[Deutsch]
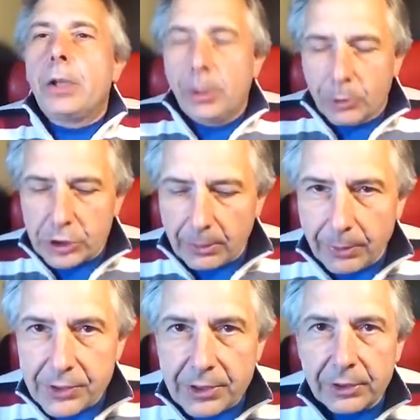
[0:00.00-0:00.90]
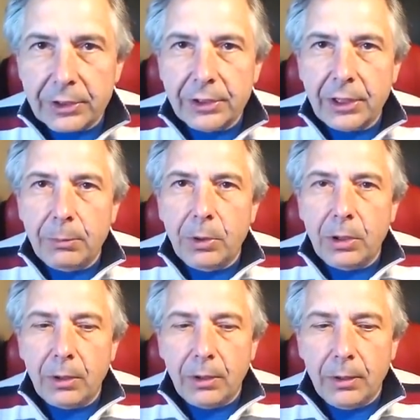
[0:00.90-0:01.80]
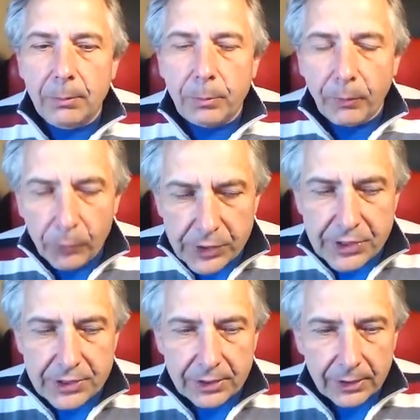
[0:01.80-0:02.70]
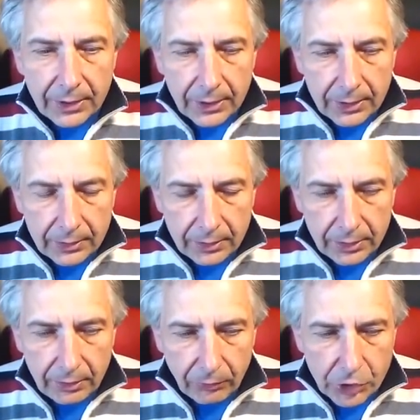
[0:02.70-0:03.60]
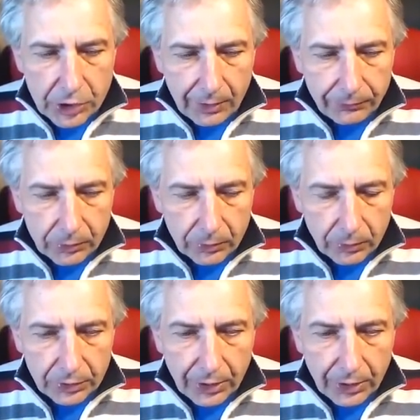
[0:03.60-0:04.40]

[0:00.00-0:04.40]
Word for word: überstrapaziert, indem er äh, bewusst äh, die Wirtschaft und auch